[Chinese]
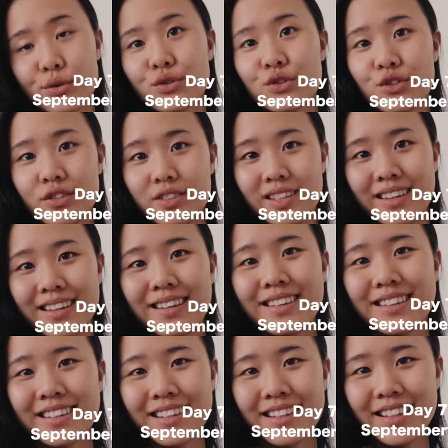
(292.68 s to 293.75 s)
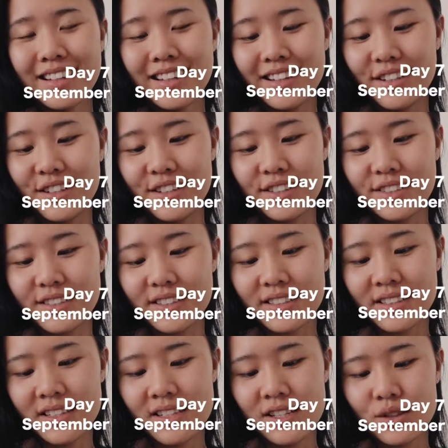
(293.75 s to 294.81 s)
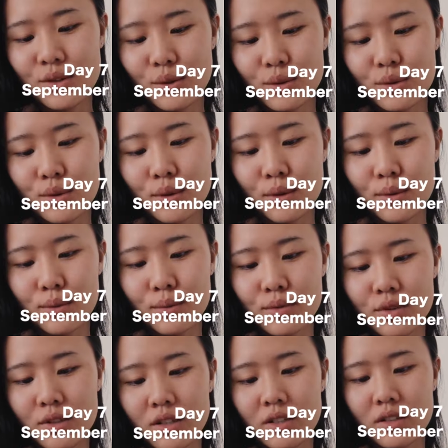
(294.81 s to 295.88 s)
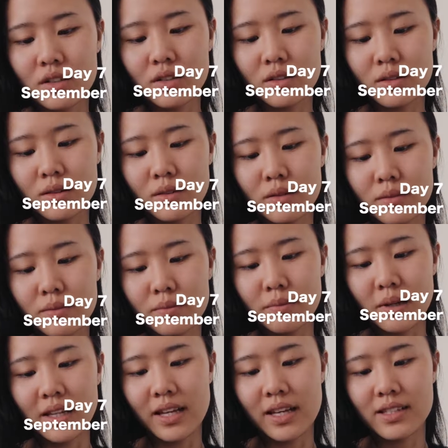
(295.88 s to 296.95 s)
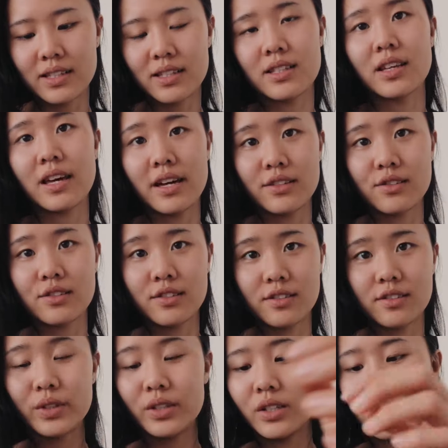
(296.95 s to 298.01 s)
十天，啊，今天依旧从这个背单词开始。